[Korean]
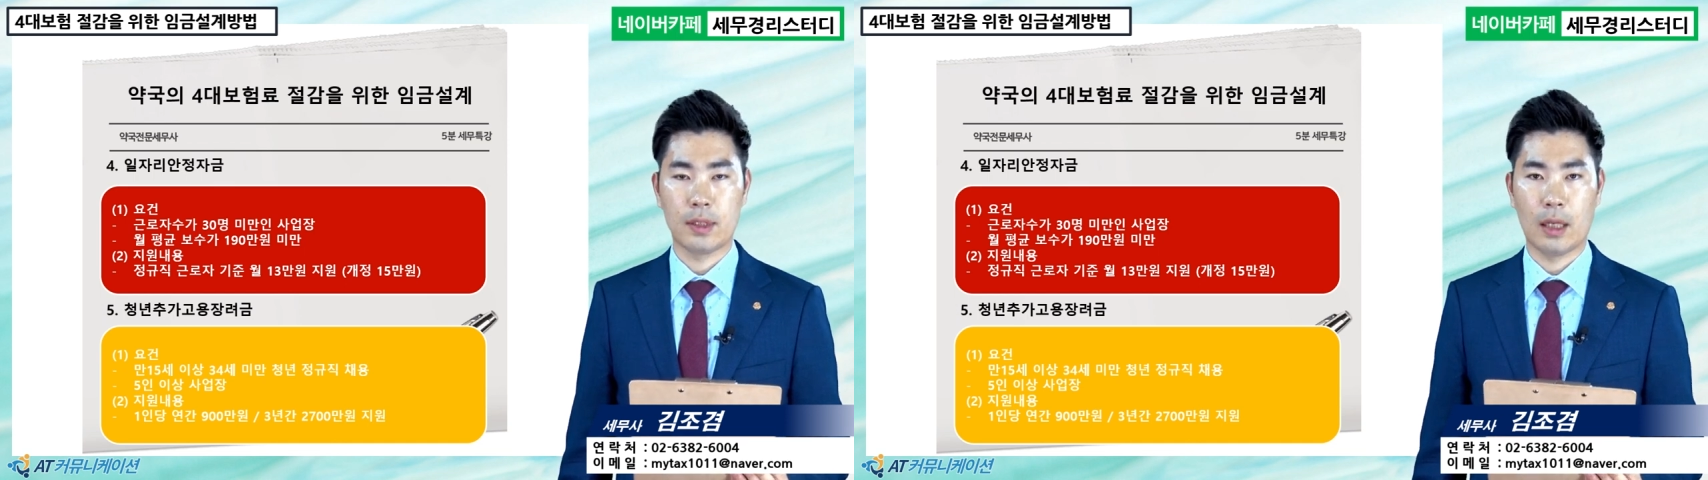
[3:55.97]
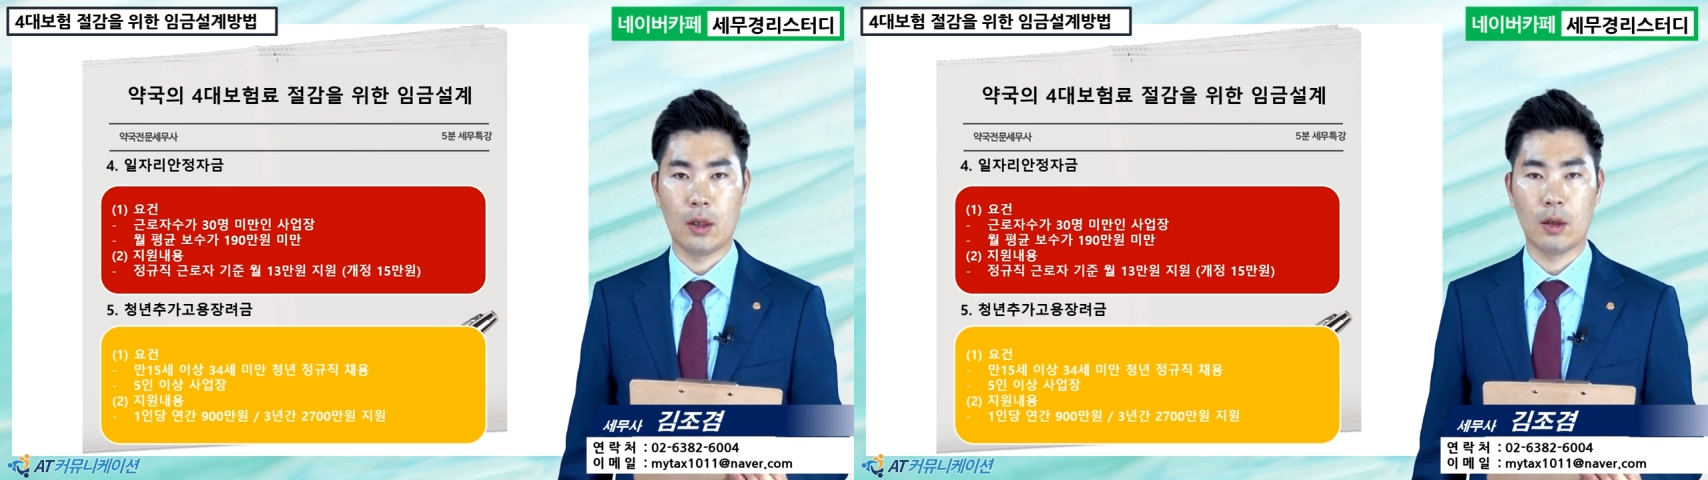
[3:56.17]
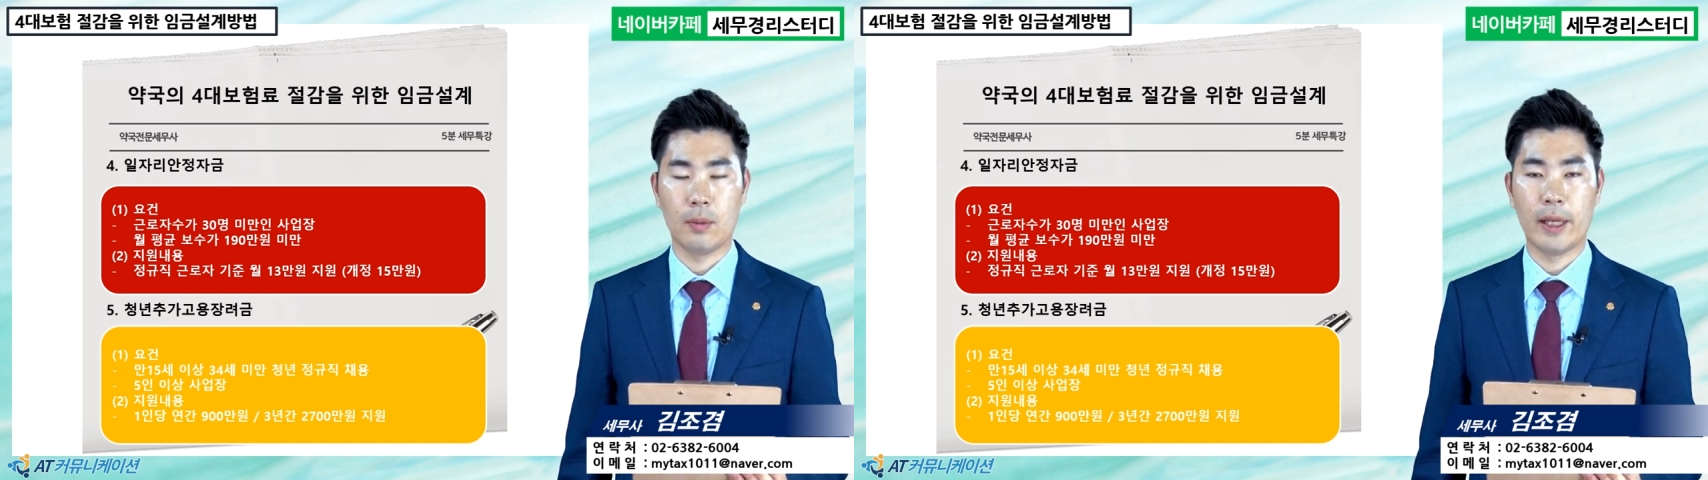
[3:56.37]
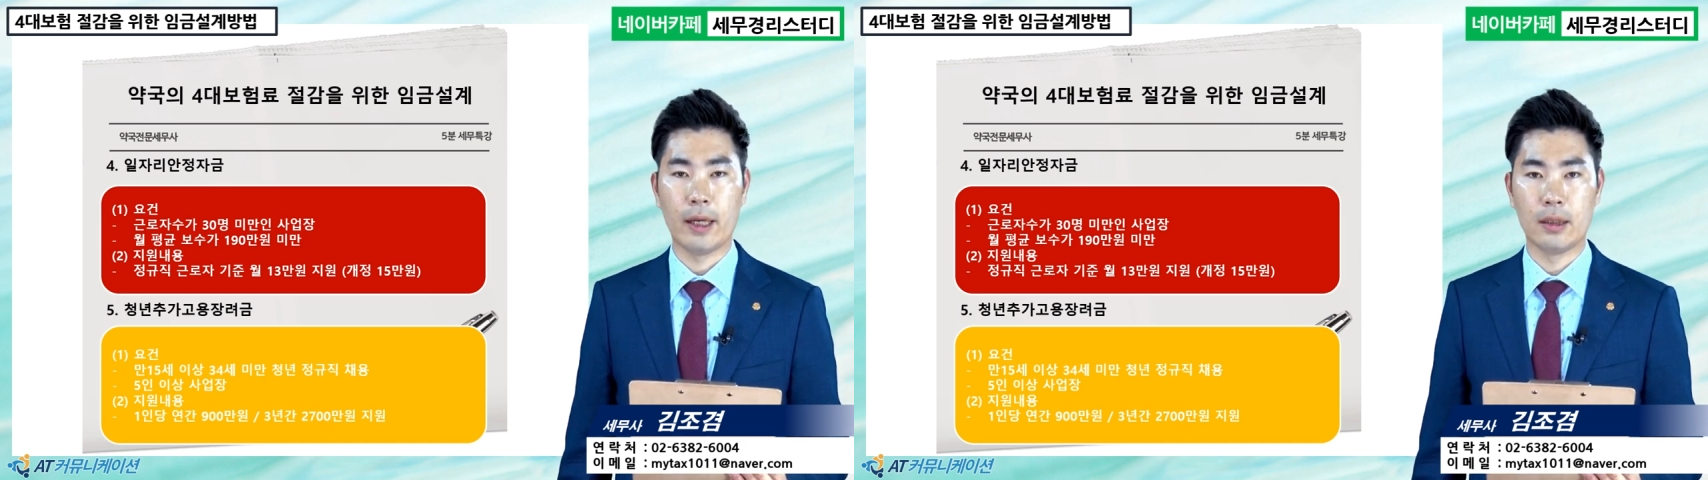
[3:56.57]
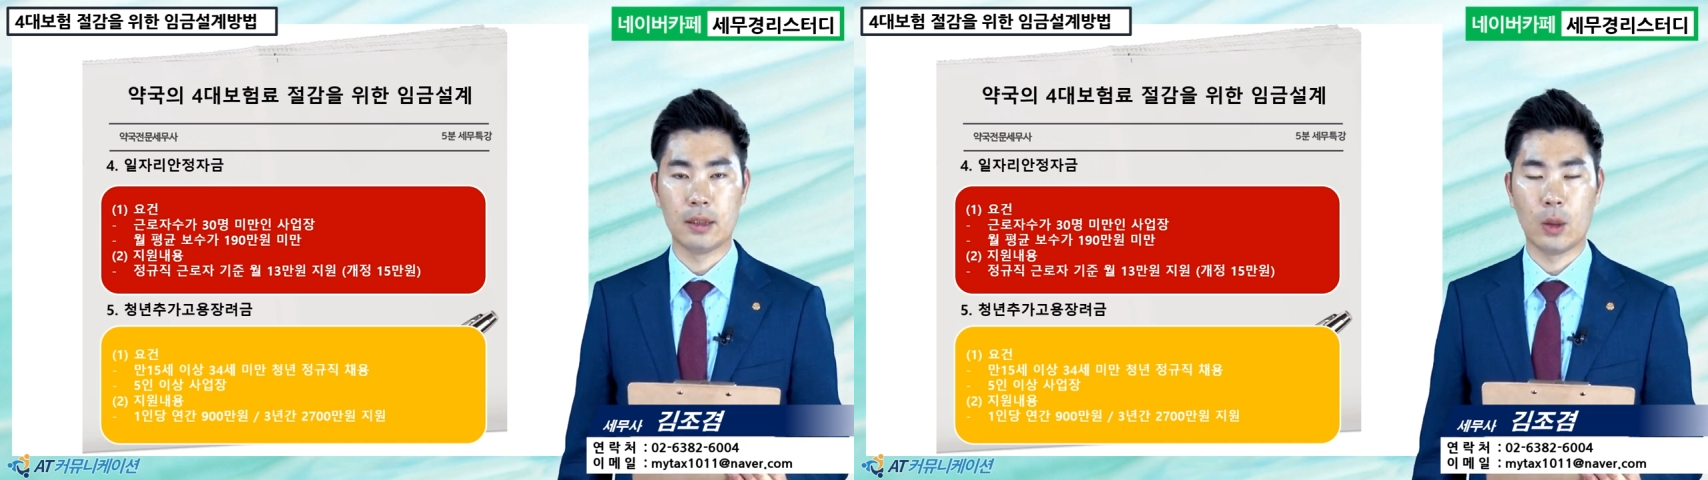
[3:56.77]

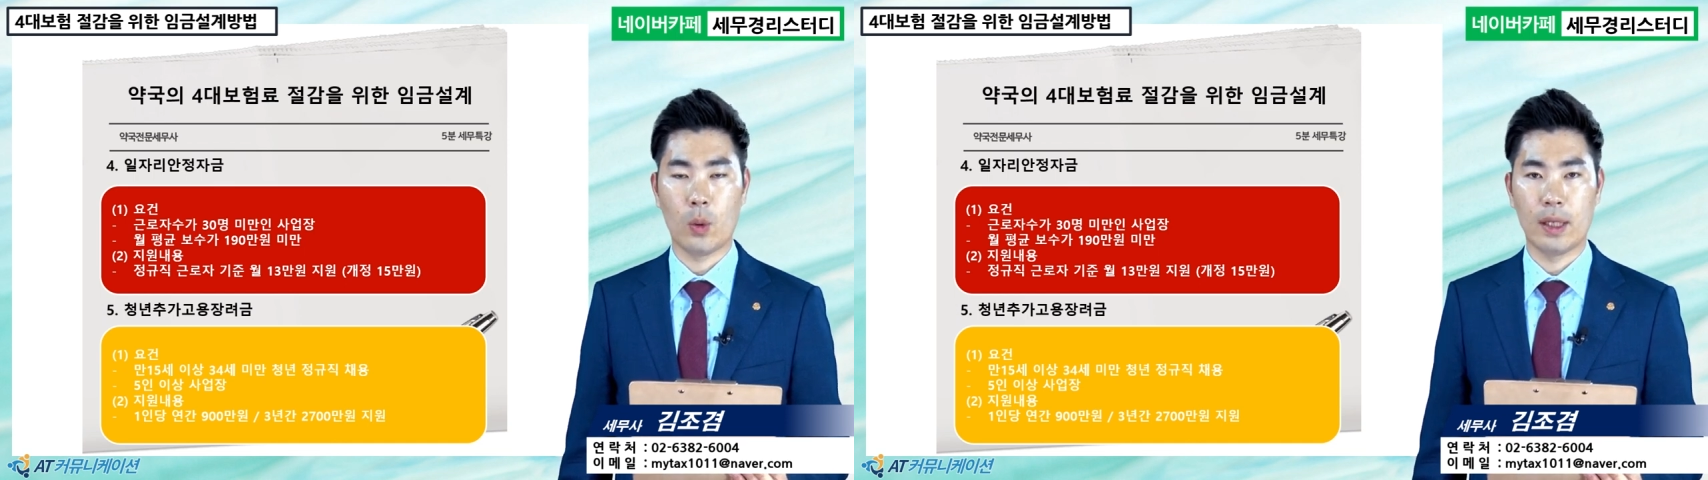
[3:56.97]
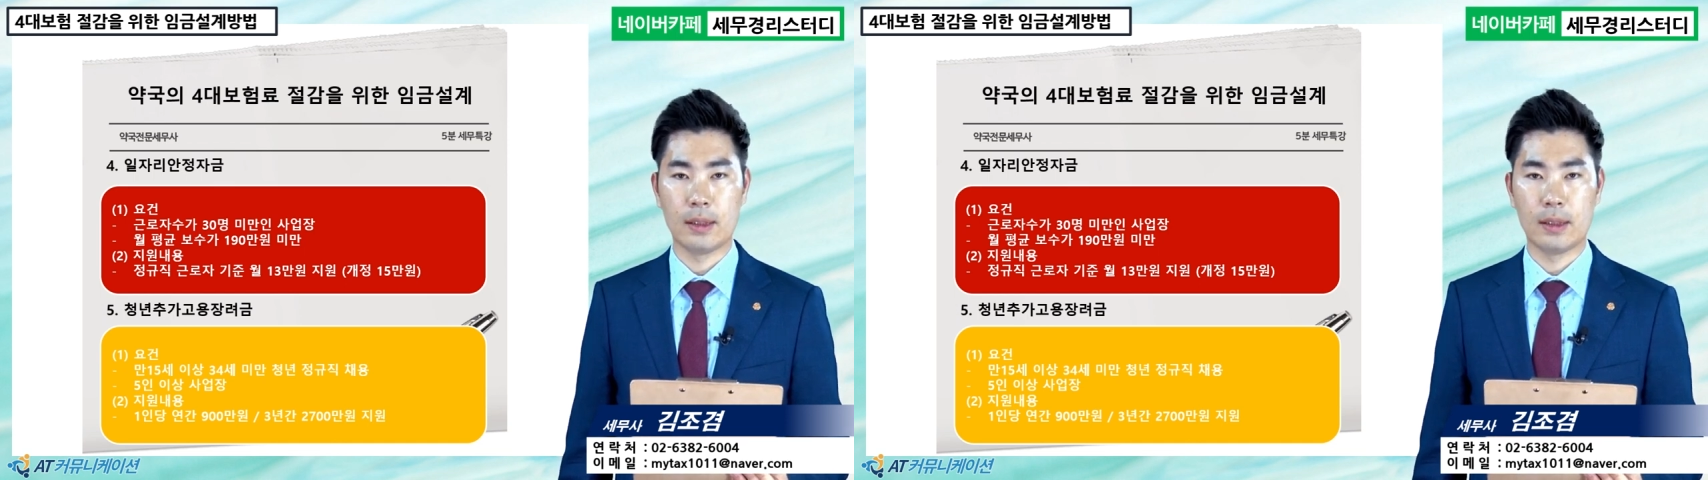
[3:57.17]
장려금이라는 제도가